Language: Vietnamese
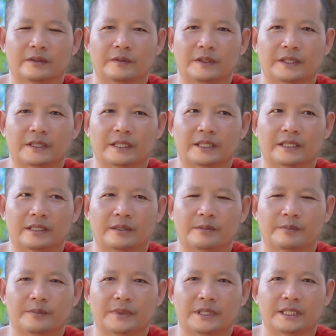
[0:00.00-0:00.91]
vừa nơi
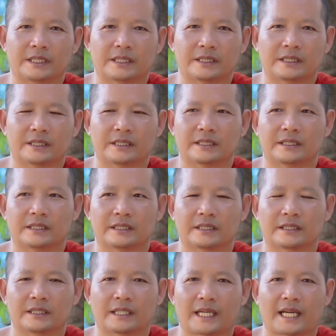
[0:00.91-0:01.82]
ôm phở
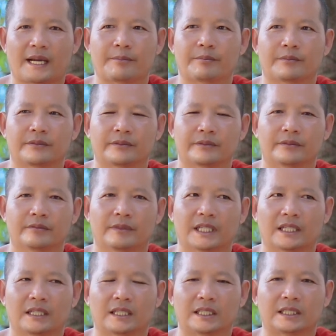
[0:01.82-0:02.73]
cam
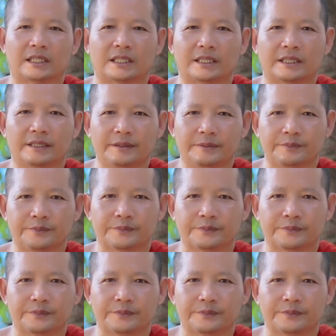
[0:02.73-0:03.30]
mình ó